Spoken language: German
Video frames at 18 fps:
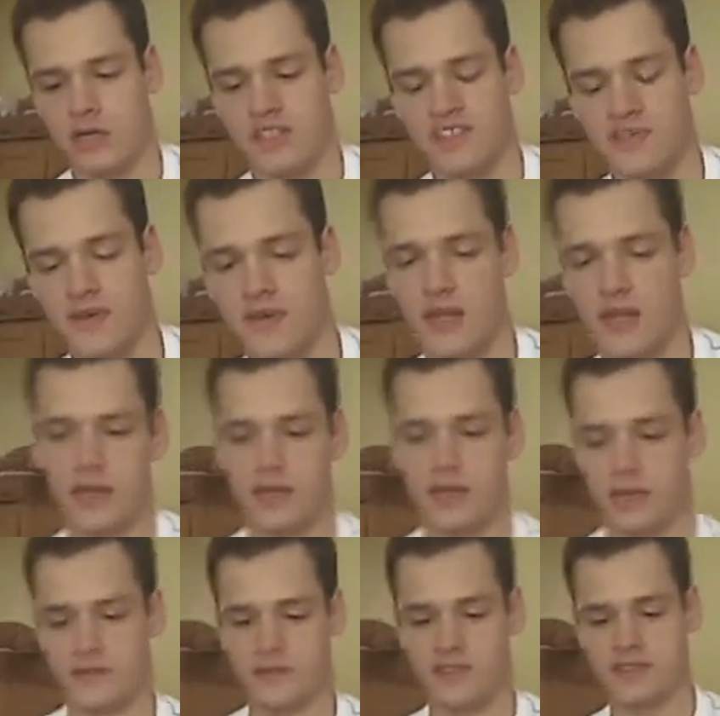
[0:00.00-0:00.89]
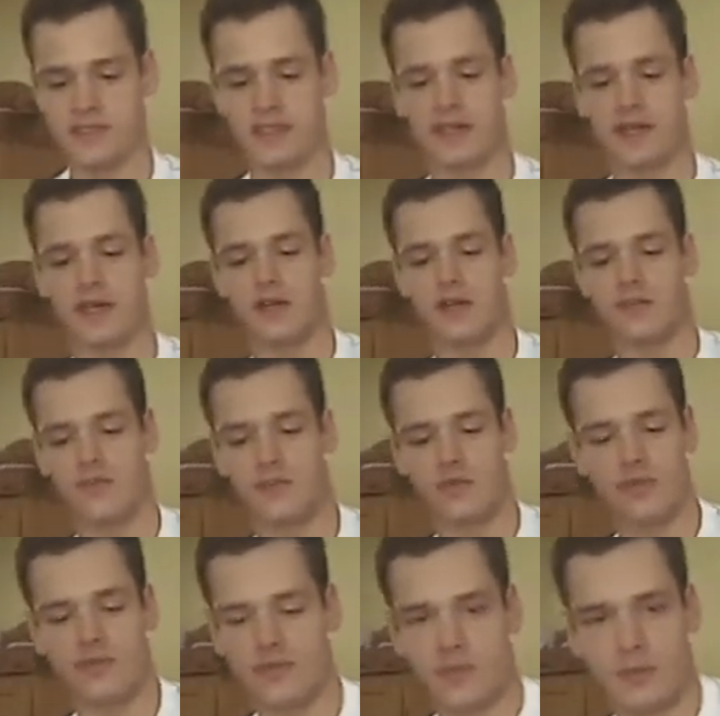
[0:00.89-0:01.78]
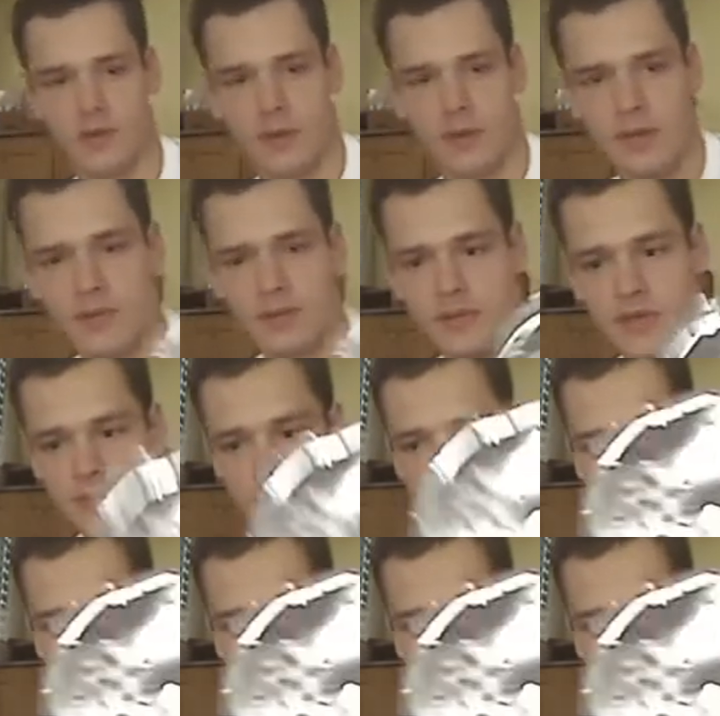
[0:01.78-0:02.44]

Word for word: zwei Lagen etwas dickere Alufolie, wie immer bei mir,